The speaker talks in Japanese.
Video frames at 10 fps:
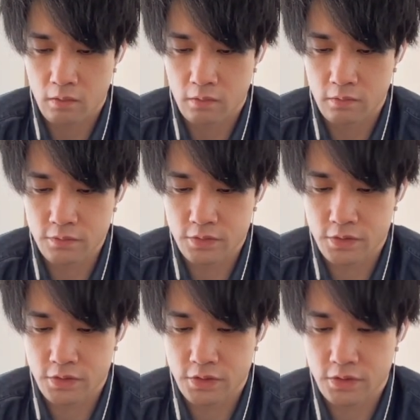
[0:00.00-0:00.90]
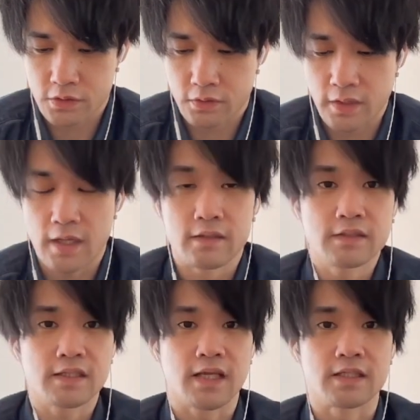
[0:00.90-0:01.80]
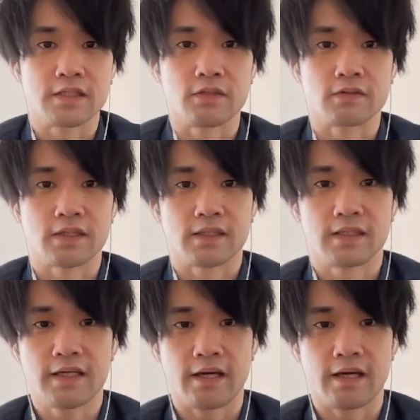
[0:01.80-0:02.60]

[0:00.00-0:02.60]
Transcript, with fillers: よし OK じゃあ炭治郎を使っては